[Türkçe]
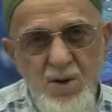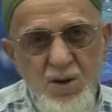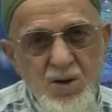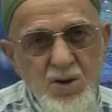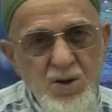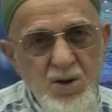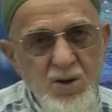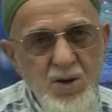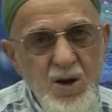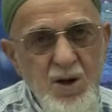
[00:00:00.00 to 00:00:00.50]
bir
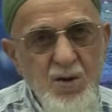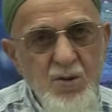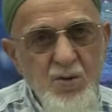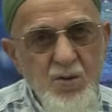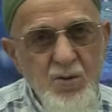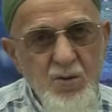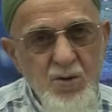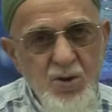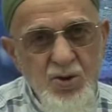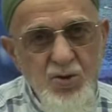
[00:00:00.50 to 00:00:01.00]
kılda
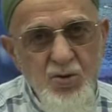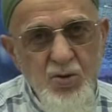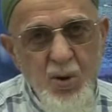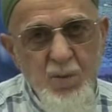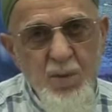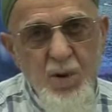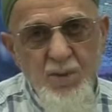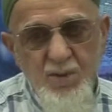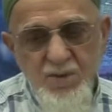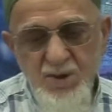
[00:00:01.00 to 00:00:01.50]
kişi
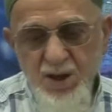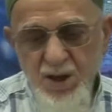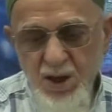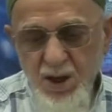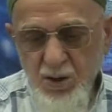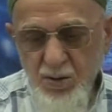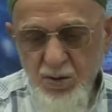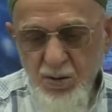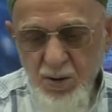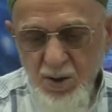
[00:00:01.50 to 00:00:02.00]
kapanması
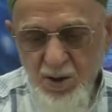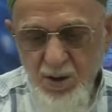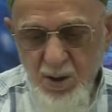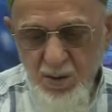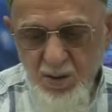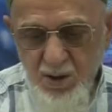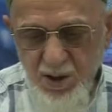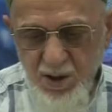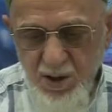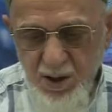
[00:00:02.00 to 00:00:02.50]
gerekiyor
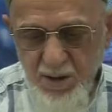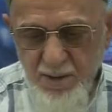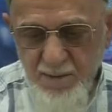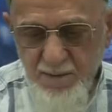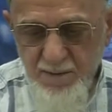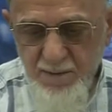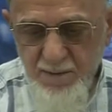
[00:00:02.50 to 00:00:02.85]
ihramdayken.